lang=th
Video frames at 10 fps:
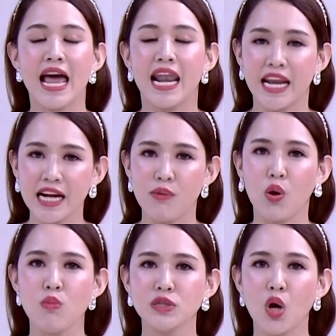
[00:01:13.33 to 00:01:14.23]
และถ้าเกิดว่า
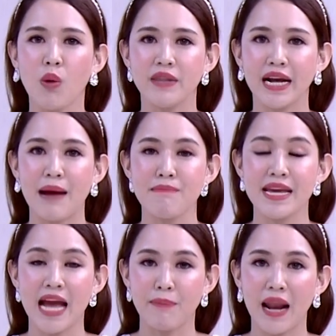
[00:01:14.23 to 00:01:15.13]
คุณผู้ชมนะคะไม่
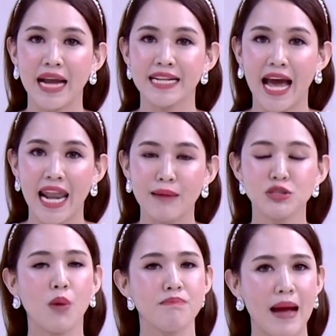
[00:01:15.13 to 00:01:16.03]
อยากพลาดการรับ
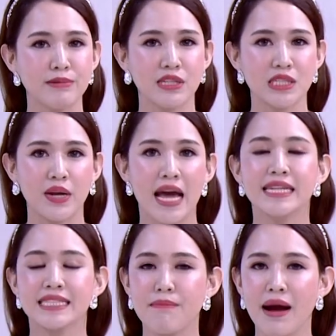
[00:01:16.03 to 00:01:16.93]
ชมแบบส
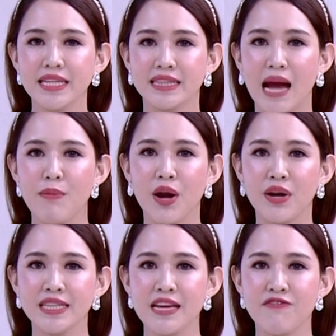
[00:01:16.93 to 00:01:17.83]
ดๆสามารถติดตามพวกเรา
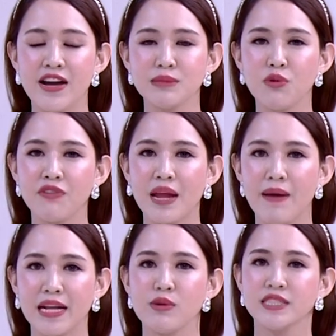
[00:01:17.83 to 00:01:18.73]
ได้ที่ Facebook
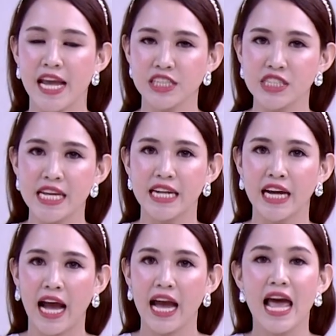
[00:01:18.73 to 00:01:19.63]
Fanpage t r u e Insight HD
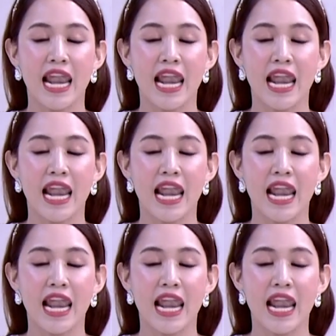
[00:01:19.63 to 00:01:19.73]
นะคะ